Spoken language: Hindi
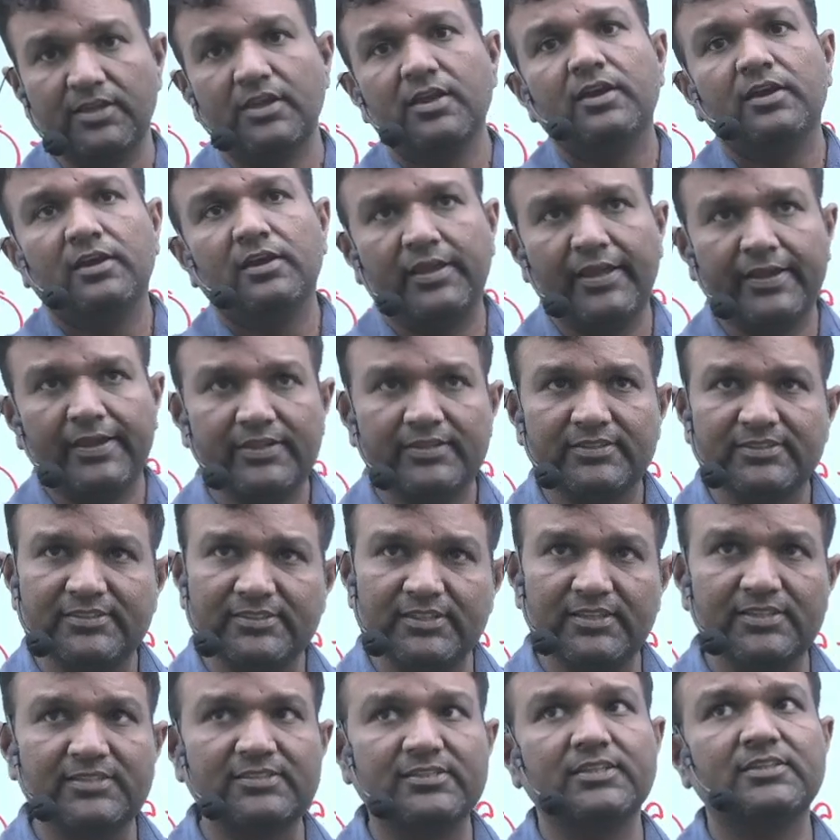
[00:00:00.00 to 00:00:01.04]
लेकिन
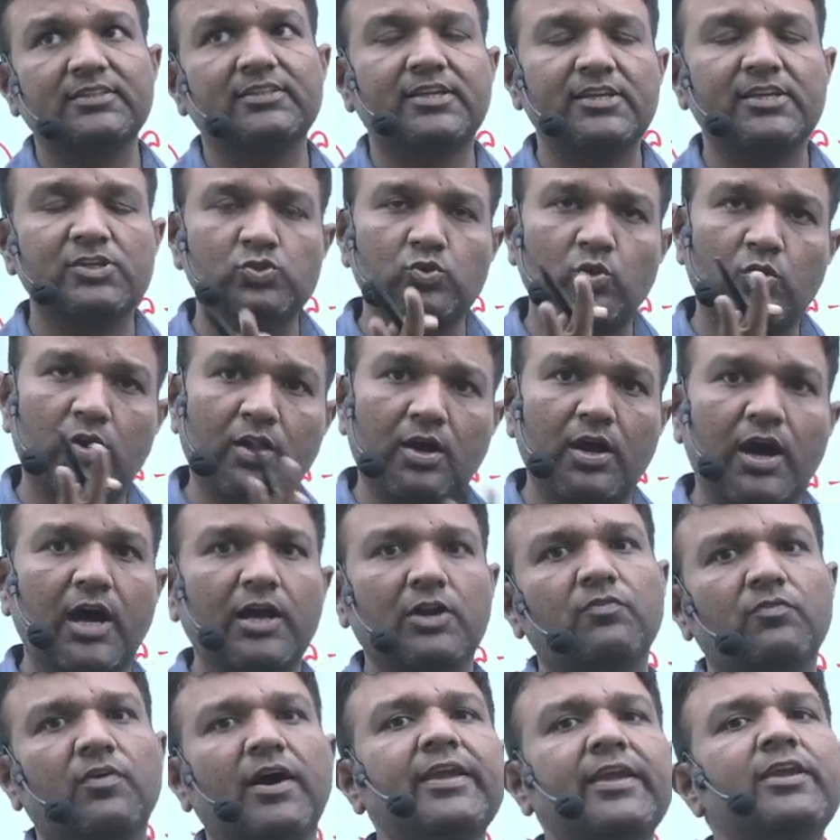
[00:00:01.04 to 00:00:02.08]
संसद की जो
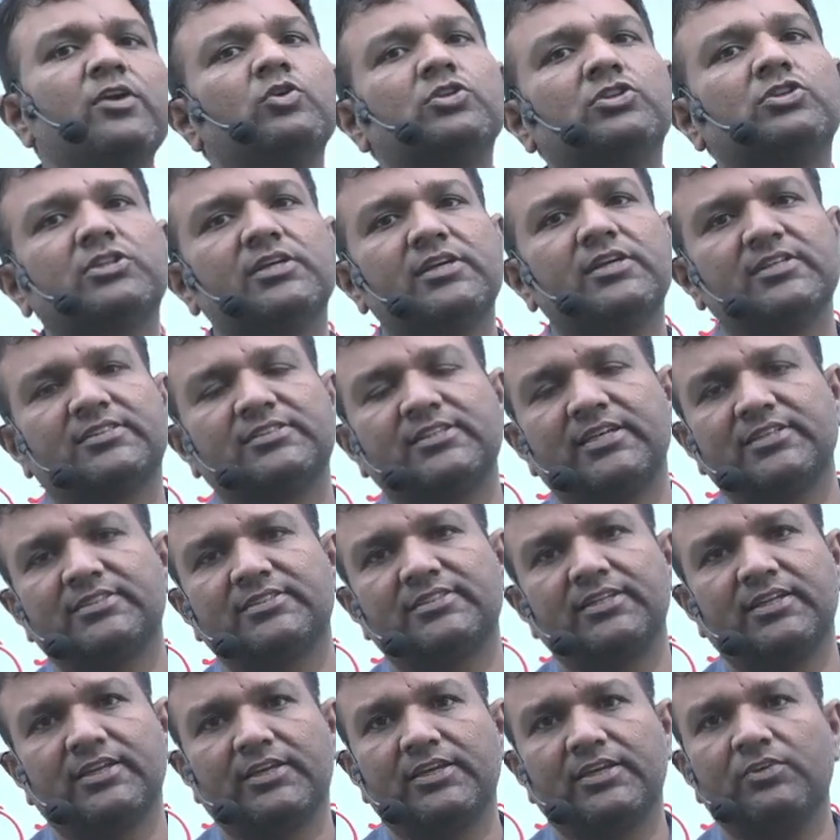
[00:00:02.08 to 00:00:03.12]
कार्रवाई होती है सेशन
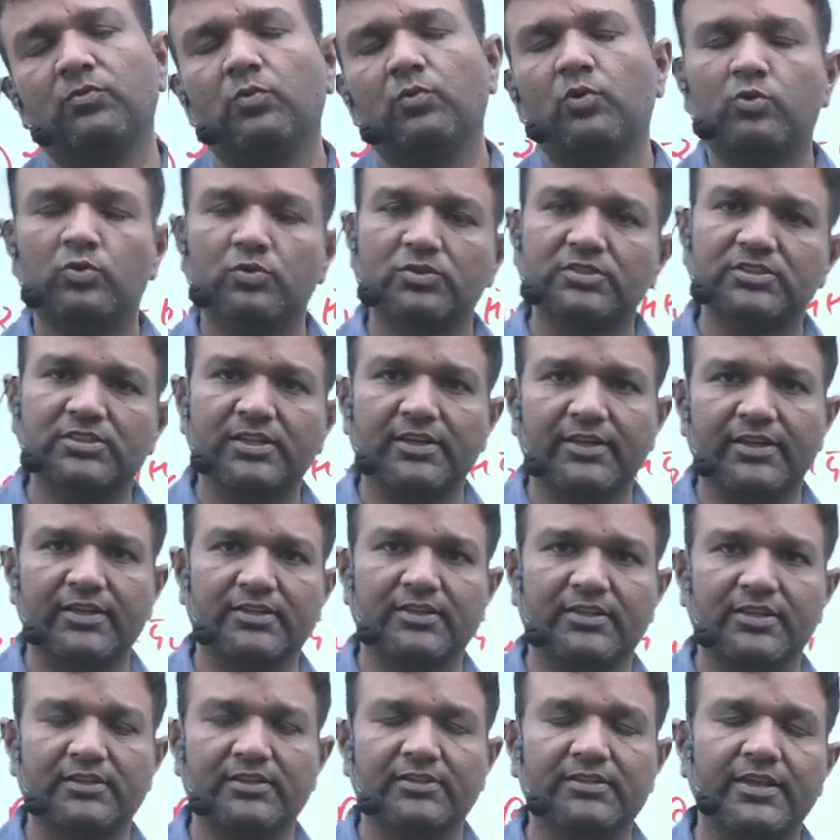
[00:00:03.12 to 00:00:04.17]
की वो कौन स्थगित
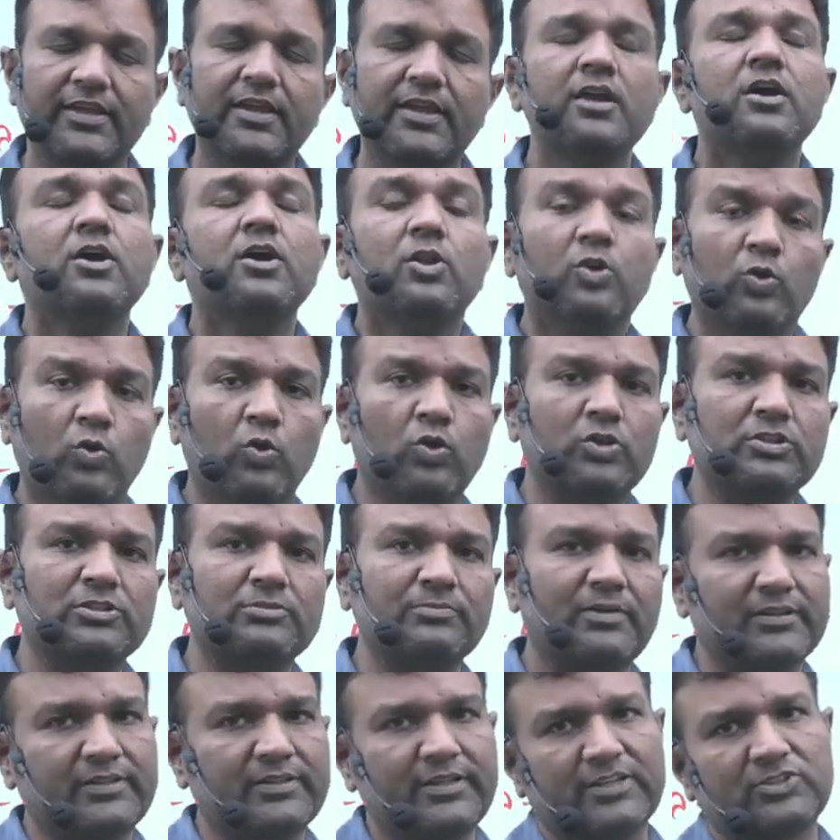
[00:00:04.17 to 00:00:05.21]
करते हैं लोकसभा
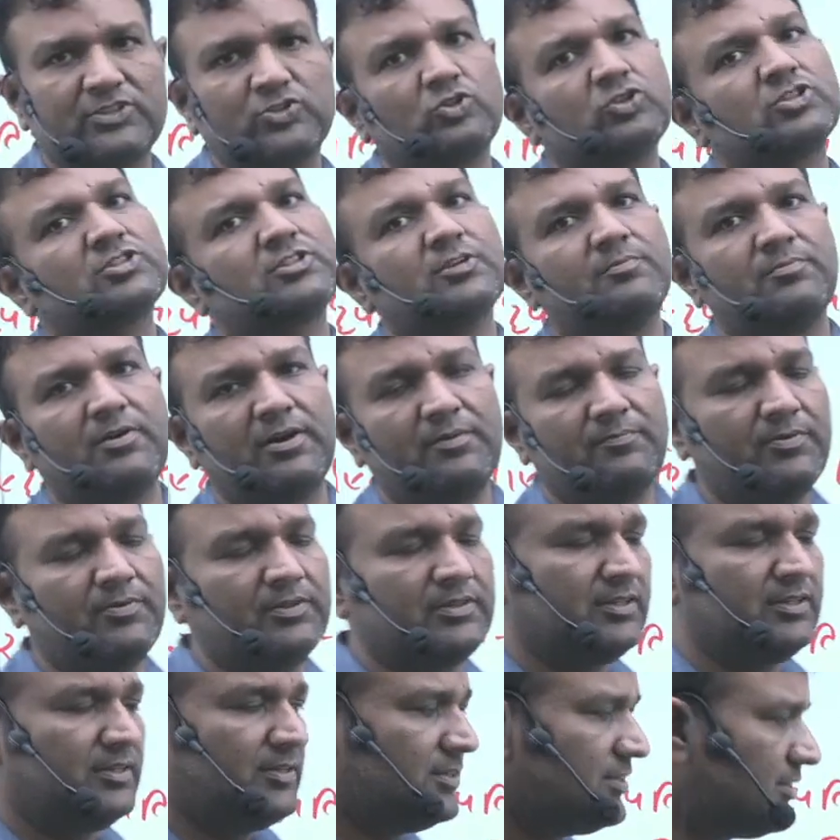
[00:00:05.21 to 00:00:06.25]
अध्यक्ष और सभापति
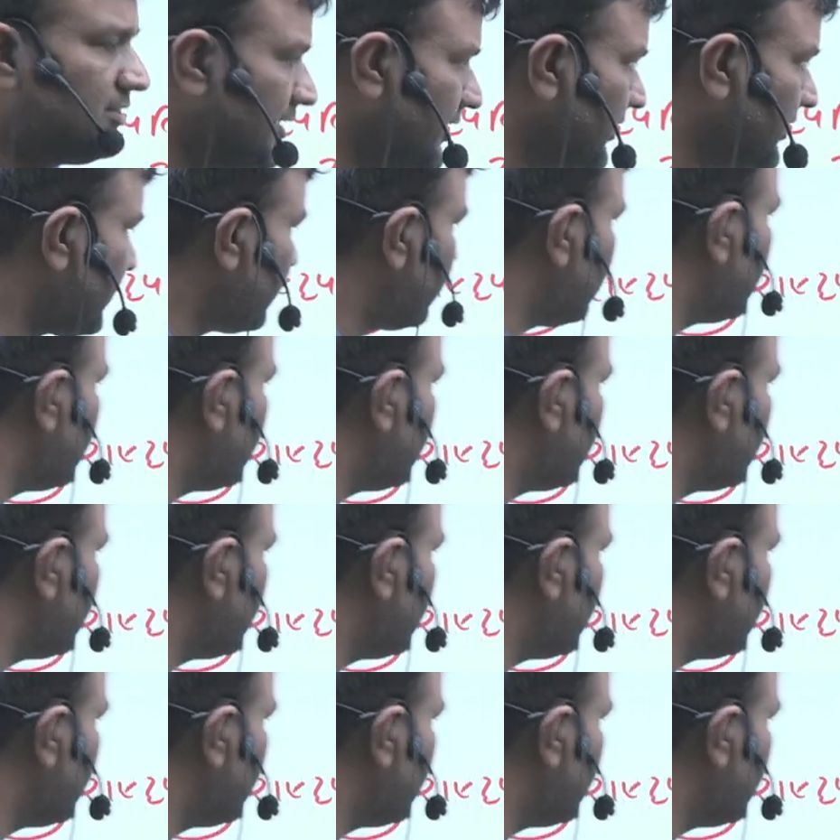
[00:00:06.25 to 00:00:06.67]
ठीक है